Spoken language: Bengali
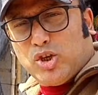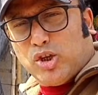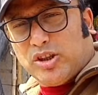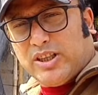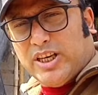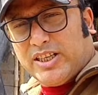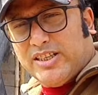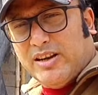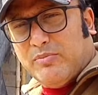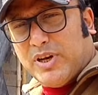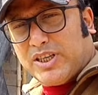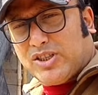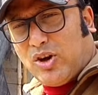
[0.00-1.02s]
ছত্রিশ
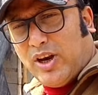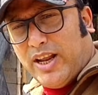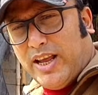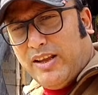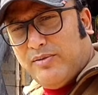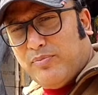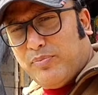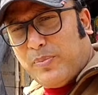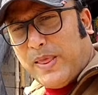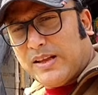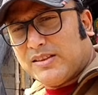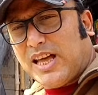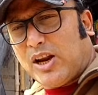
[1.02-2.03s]
নম্বর স্টলে
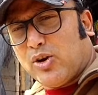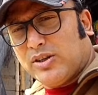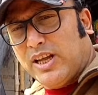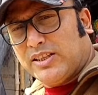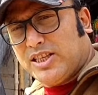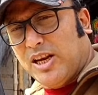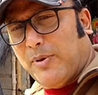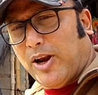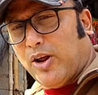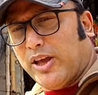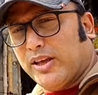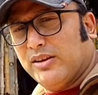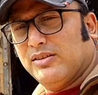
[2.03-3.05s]
তারকনাথ
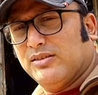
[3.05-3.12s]
শিল্পালয়ে